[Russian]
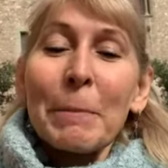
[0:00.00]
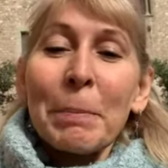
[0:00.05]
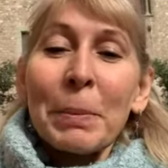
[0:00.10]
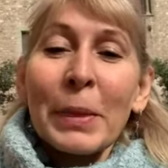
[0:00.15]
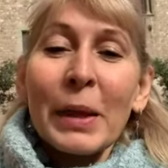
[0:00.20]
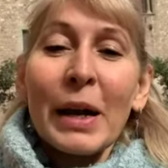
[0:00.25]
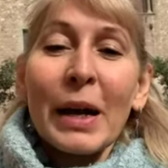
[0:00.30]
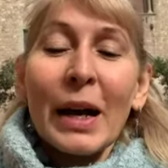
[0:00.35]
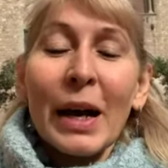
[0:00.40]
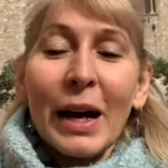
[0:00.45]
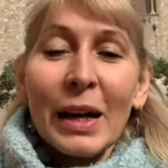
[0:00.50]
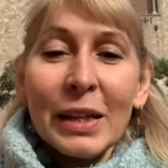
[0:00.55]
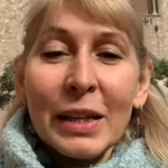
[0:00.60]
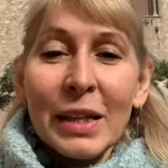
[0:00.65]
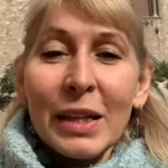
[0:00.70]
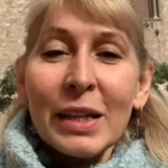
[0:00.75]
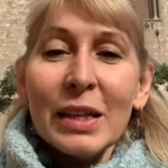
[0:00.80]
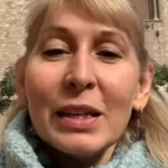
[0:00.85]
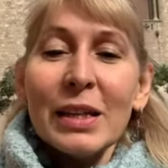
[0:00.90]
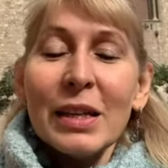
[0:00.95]
а,
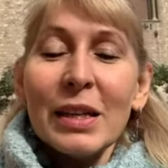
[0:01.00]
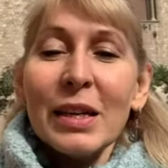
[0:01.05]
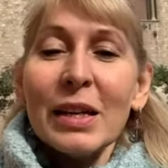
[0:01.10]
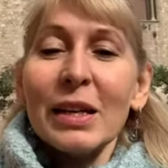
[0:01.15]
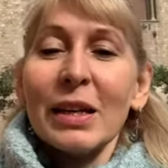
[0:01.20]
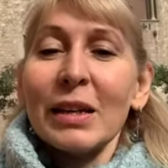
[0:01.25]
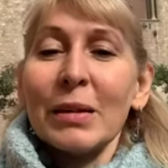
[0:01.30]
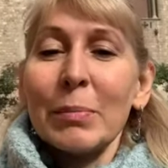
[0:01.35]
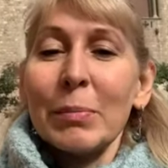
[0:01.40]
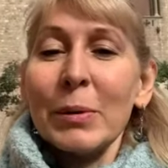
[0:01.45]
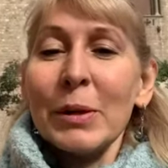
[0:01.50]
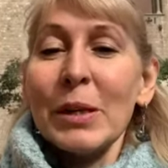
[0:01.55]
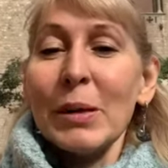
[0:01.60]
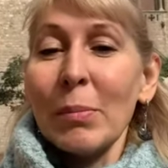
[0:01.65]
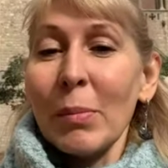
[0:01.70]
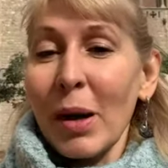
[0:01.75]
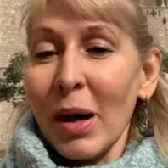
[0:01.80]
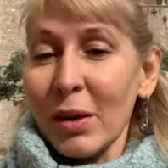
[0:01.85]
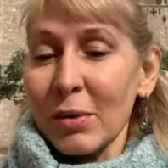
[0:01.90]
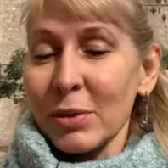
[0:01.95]
они не а,
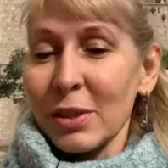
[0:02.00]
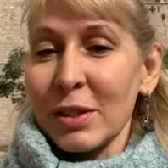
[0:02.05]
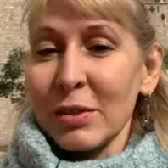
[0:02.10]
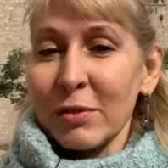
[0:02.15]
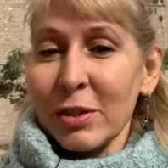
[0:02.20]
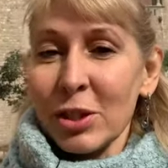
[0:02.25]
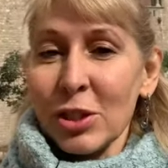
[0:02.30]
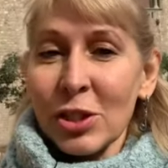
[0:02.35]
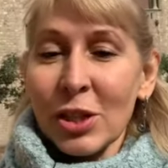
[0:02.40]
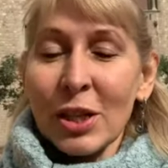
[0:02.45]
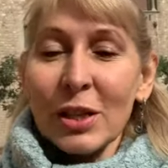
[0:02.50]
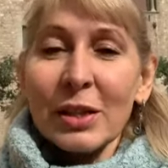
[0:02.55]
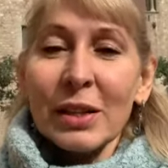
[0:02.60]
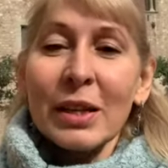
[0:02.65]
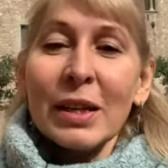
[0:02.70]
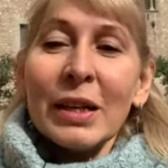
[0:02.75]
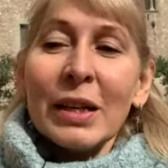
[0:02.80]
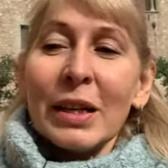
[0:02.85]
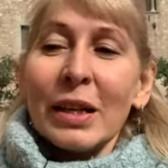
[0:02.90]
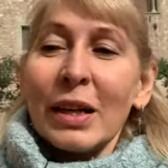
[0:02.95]
понимают совершенно,
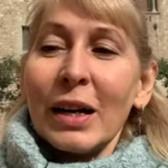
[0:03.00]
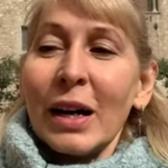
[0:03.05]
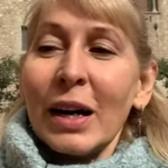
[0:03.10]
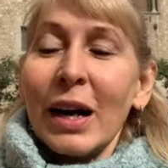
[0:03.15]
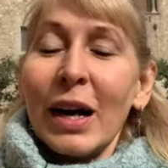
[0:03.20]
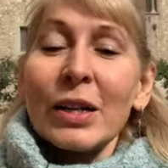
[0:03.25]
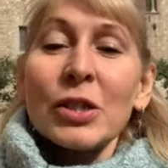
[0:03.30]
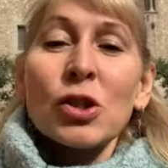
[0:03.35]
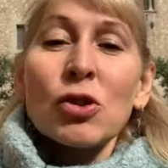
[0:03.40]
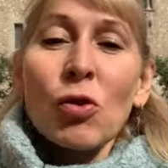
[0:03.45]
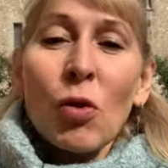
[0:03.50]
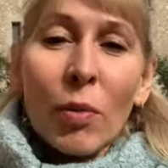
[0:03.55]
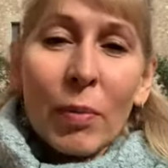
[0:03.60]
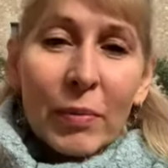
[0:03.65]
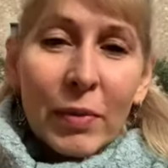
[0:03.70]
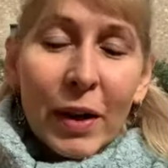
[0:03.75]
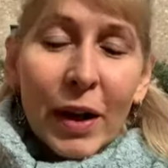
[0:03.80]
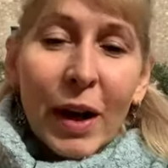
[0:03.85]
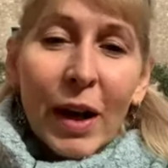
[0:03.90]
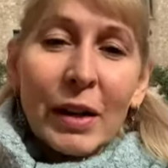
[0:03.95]
а, о чем
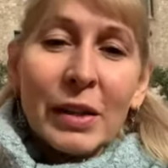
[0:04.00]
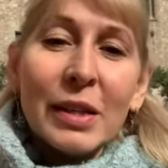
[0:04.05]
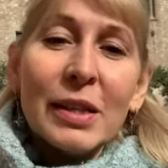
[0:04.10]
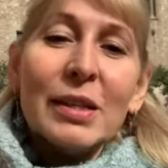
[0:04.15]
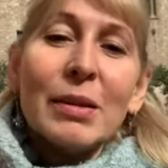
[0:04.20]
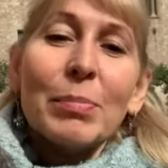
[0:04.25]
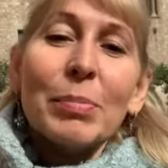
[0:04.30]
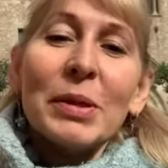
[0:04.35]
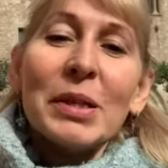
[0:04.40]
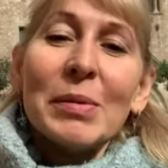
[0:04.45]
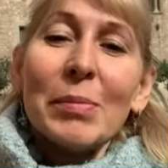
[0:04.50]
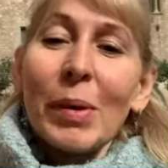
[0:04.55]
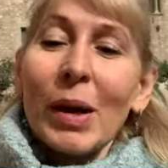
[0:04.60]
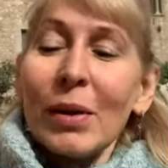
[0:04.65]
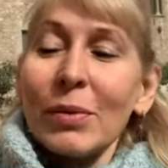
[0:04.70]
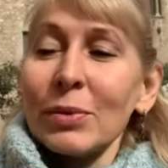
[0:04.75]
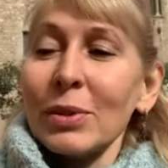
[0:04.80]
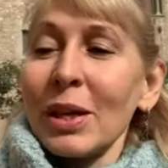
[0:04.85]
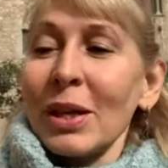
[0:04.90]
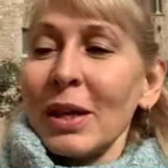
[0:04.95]
вы, они не
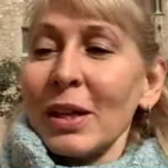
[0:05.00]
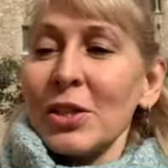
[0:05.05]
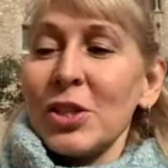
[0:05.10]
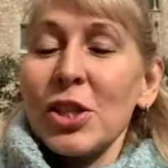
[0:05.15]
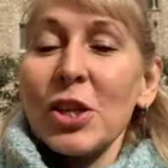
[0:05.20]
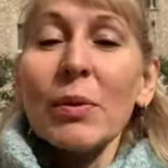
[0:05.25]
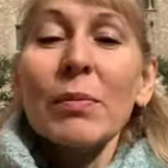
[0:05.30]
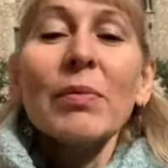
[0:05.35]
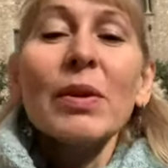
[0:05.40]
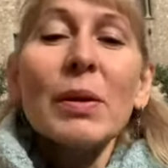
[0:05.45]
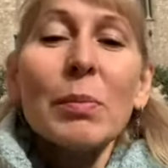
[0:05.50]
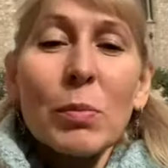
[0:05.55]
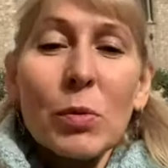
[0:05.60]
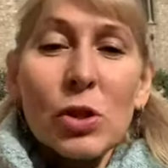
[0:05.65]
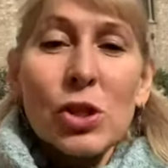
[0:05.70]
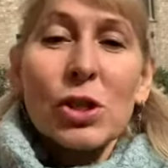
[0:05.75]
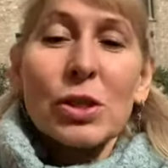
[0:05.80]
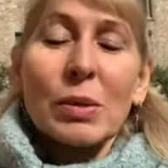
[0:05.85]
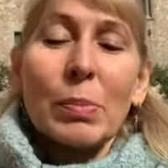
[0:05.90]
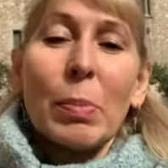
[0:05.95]
понимают, чем вы
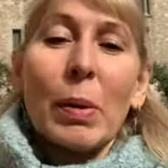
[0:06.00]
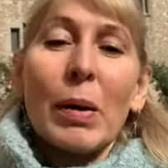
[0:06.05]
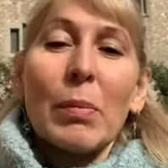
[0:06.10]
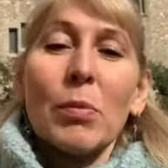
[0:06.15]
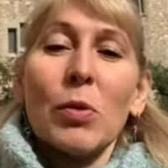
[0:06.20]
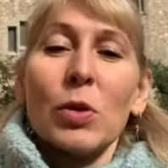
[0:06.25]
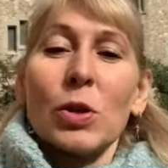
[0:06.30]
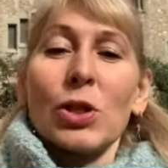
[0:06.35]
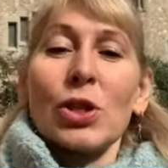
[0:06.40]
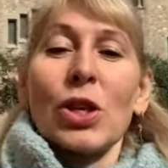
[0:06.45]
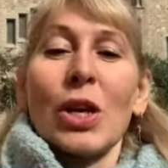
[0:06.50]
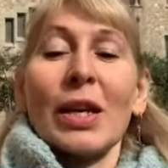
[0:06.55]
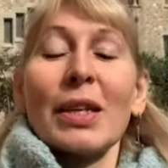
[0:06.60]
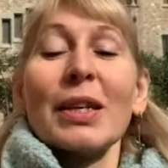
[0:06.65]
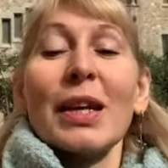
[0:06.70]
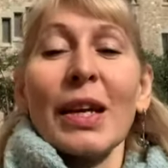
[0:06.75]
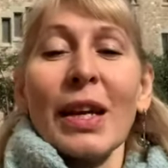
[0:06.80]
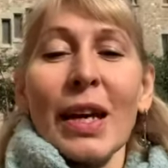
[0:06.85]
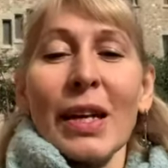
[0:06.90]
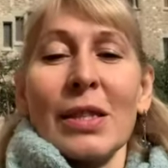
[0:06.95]
можете помочь
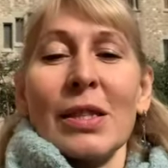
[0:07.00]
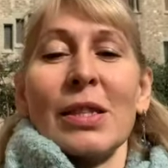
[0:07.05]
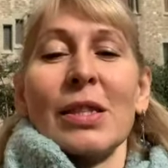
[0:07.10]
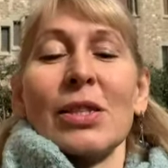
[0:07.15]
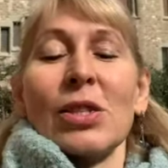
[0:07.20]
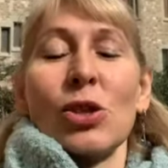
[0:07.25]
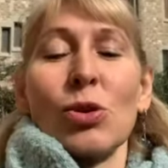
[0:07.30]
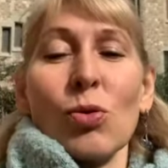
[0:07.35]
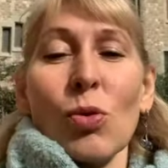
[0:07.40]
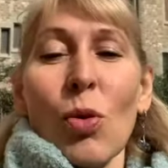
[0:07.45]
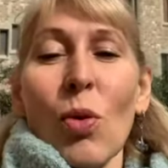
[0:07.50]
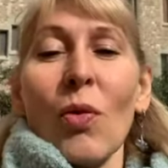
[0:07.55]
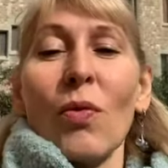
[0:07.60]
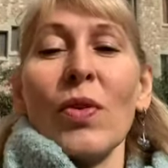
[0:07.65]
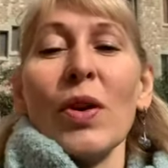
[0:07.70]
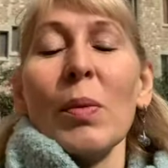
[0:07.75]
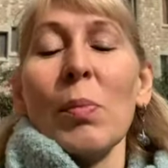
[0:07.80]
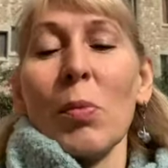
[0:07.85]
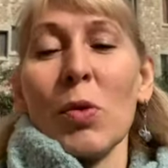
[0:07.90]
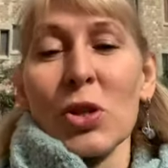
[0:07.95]
конкретно, что
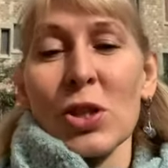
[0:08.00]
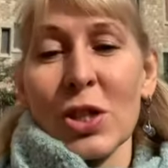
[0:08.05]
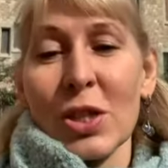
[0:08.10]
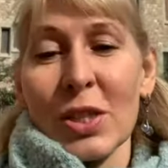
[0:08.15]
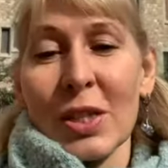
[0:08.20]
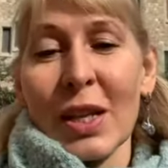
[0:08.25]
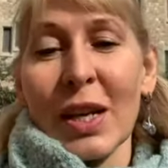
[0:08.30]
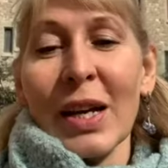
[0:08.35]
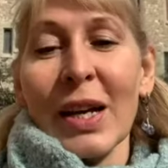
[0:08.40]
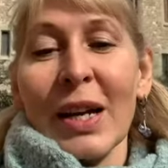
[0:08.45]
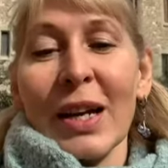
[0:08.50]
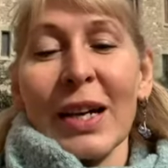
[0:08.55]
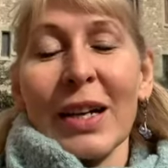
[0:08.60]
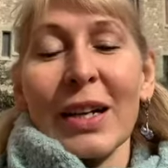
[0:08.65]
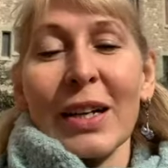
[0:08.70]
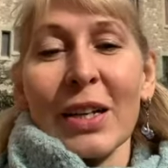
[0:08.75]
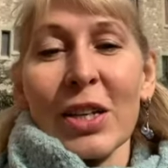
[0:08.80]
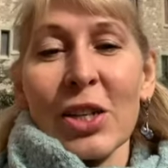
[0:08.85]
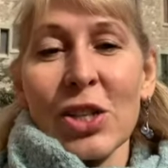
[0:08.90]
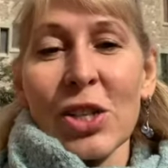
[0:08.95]
вы можете
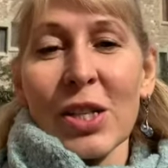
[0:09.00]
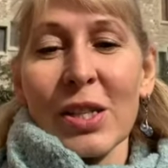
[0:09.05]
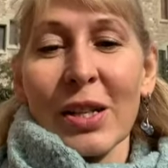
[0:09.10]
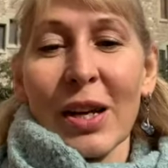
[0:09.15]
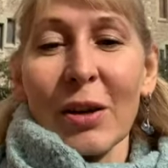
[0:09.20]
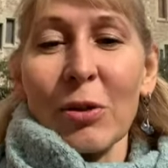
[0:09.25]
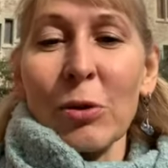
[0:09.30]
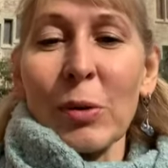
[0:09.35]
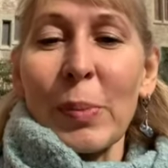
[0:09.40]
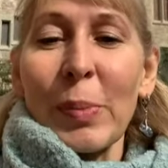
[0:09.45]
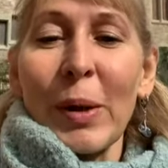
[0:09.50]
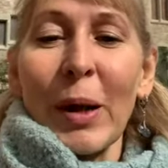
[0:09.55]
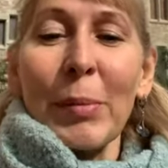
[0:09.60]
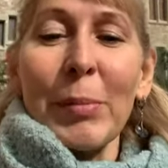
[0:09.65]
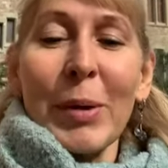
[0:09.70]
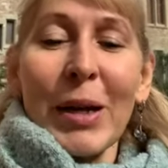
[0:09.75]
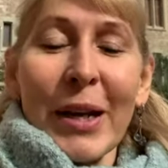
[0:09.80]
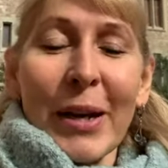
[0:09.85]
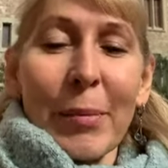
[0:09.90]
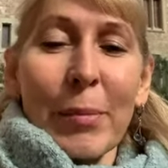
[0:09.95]
э, решить, какую
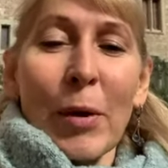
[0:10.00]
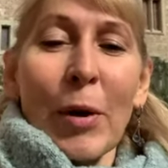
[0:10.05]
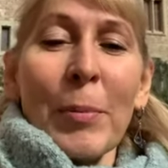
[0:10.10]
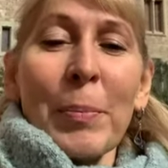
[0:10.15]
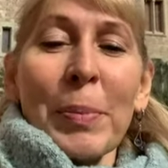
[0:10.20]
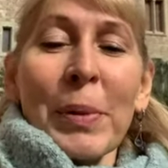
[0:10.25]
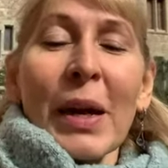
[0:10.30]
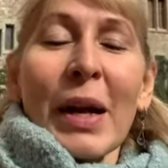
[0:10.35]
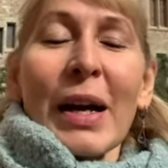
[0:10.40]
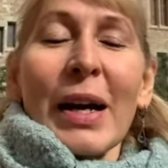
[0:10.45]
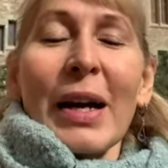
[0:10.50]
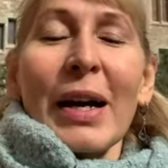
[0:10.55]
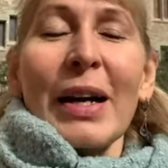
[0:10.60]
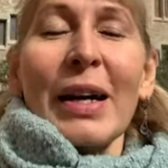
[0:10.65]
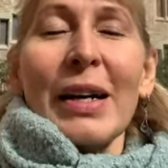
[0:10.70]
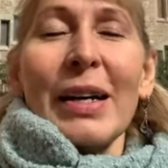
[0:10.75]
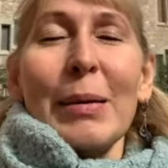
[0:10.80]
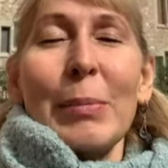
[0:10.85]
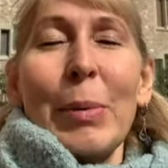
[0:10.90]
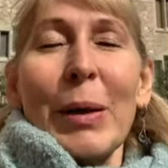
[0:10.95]
проблему.
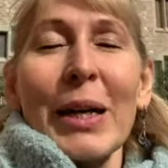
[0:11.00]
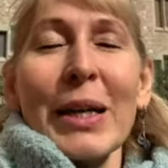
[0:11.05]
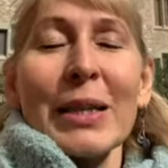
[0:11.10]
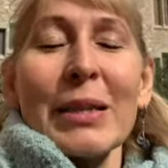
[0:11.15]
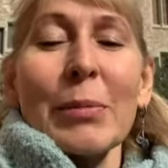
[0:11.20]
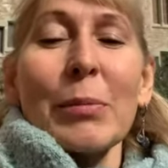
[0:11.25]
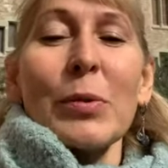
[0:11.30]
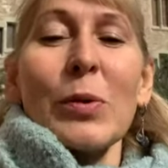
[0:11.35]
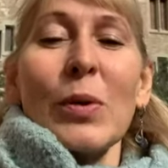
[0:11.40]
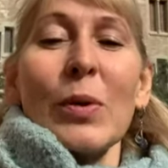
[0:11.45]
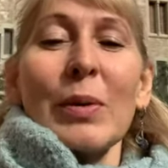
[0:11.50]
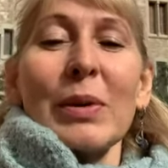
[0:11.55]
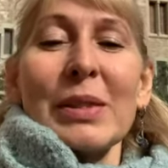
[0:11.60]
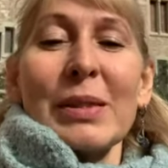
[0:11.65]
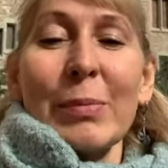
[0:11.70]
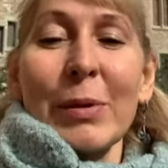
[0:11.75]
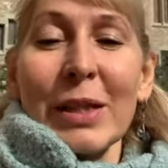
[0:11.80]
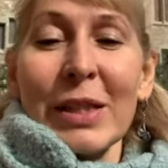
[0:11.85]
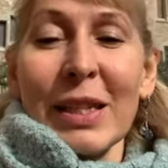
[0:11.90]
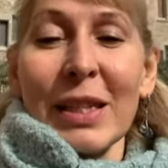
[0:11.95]
Поэтому
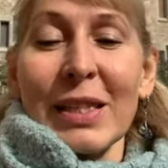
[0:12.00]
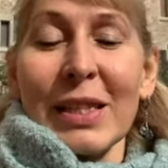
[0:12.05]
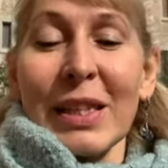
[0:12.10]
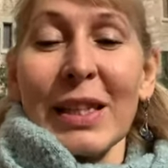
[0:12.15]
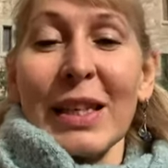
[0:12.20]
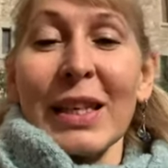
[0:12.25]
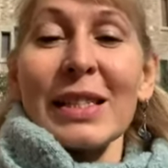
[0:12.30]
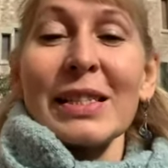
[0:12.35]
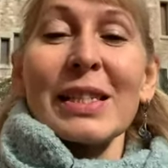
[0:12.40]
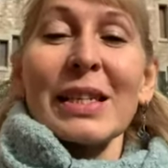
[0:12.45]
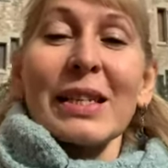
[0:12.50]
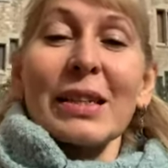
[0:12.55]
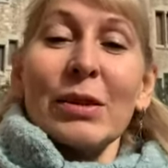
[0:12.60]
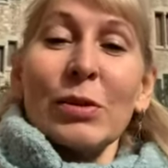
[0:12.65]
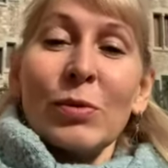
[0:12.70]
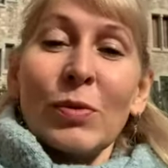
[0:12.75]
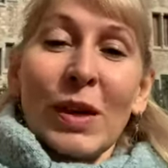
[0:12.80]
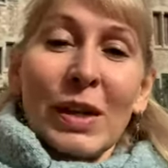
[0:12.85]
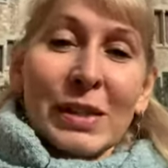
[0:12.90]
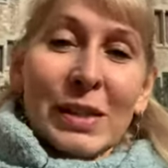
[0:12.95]
смотрите, если у
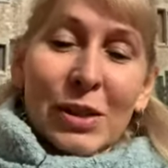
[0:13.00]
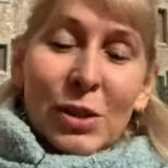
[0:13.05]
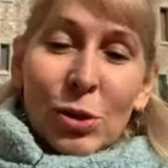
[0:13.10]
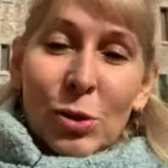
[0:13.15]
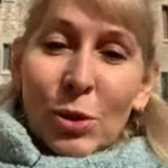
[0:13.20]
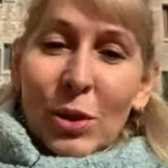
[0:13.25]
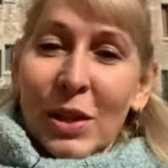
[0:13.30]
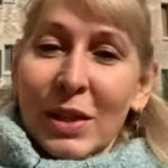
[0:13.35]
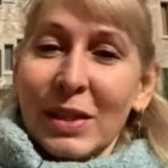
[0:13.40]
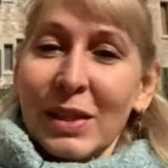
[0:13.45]
вас еще раз